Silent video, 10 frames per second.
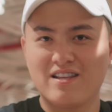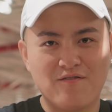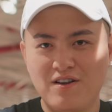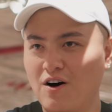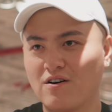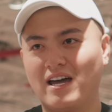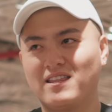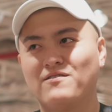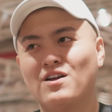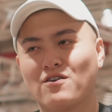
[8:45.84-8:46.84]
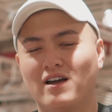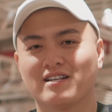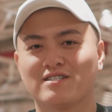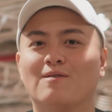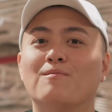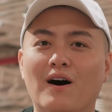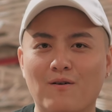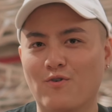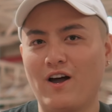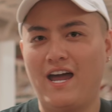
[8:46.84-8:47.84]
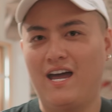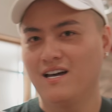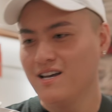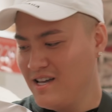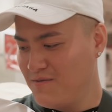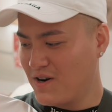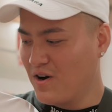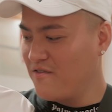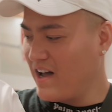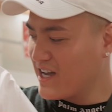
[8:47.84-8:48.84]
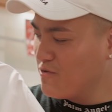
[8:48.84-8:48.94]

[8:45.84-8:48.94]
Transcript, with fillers: dành cho video này, tại video này là summer mùa hè. Nhưng mà đối với